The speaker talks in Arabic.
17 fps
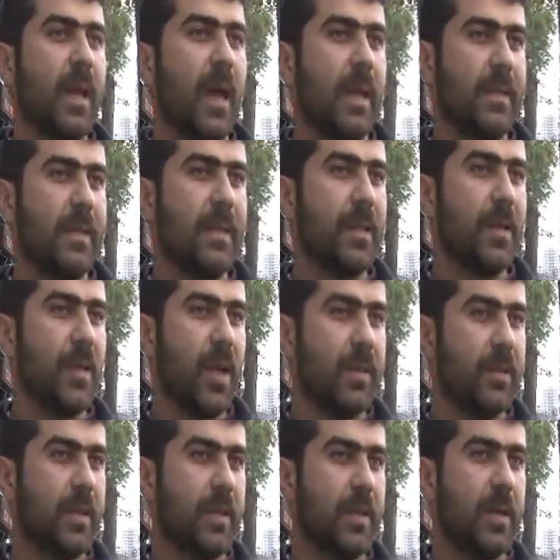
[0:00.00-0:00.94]
كان يعطيني
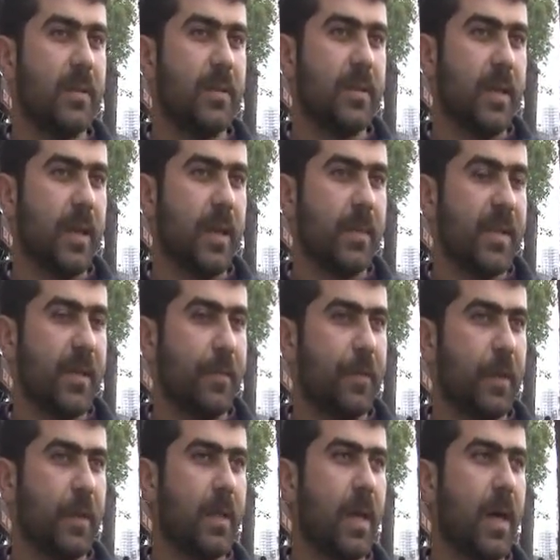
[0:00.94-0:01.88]
رياضيات آه،
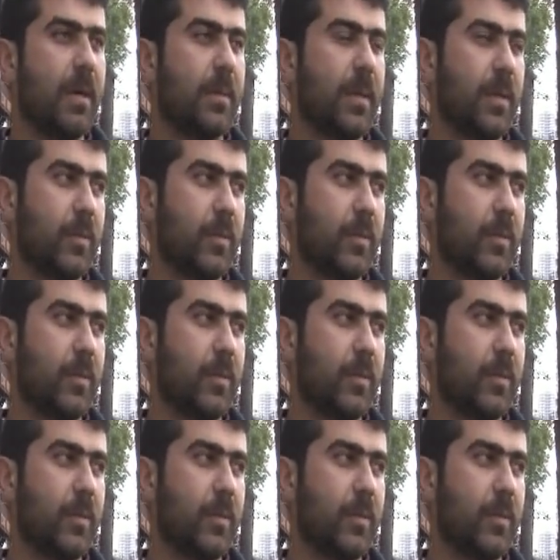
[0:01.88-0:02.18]
بصف الثامن